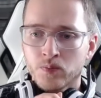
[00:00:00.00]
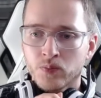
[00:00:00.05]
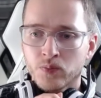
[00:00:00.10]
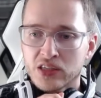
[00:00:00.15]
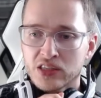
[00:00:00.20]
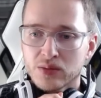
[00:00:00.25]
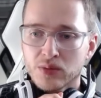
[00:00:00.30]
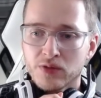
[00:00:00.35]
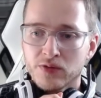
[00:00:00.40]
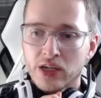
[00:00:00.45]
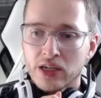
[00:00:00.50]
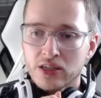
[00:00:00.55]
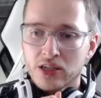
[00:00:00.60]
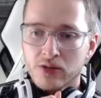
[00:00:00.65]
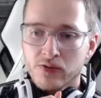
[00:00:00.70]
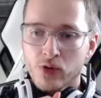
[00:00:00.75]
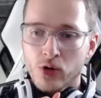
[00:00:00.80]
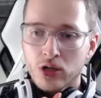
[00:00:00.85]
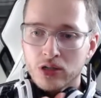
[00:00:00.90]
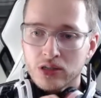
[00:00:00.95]
Dann sind wir
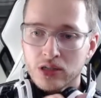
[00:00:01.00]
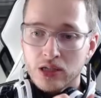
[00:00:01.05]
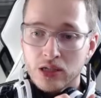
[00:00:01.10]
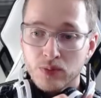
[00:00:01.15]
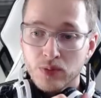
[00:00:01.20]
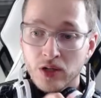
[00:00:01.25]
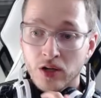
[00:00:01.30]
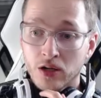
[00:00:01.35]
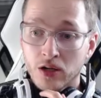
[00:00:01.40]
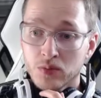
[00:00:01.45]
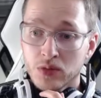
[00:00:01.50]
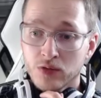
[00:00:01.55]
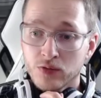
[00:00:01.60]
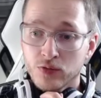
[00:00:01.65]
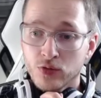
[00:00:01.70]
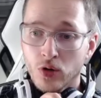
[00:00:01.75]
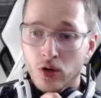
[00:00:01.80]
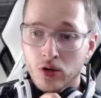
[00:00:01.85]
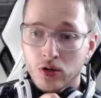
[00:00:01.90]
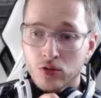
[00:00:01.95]
fertig für heute. Ich bedanke mich
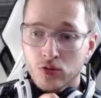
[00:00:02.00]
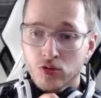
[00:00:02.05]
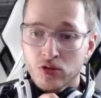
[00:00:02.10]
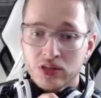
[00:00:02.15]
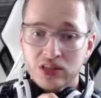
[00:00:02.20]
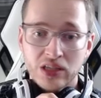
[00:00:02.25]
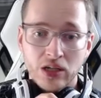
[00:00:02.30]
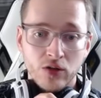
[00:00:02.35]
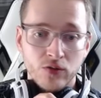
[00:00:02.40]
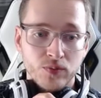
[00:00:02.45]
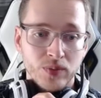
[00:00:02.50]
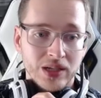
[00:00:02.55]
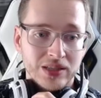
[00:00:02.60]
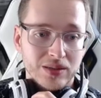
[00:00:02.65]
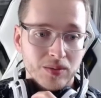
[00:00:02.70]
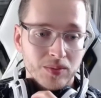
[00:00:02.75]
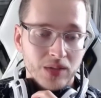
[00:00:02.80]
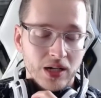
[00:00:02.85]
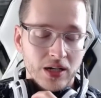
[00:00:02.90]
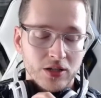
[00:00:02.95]
für eure kurze
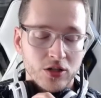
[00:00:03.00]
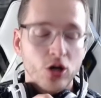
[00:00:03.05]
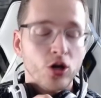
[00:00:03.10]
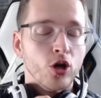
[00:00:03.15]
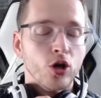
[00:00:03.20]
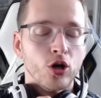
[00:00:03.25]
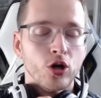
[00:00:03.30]
Aufmerksamkeit.